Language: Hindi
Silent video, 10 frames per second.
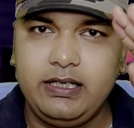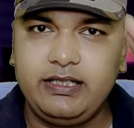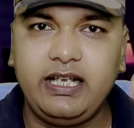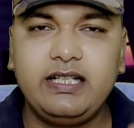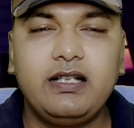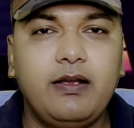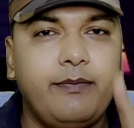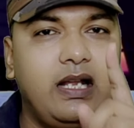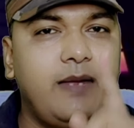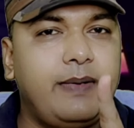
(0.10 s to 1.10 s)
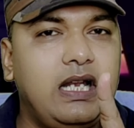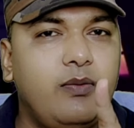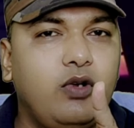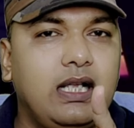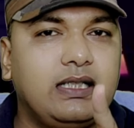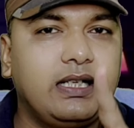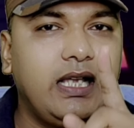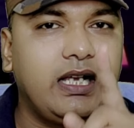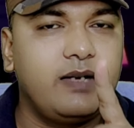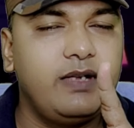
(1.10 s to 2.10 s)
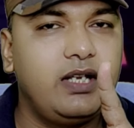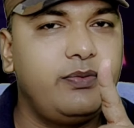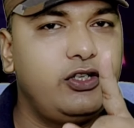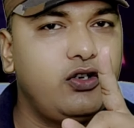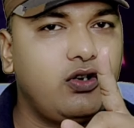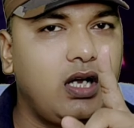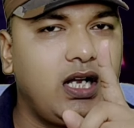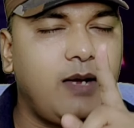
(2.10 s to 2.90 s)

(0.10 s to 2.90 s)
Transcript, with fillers: जैन मैंने पहले बोला था कि अगर मेरी वीडियो को अगर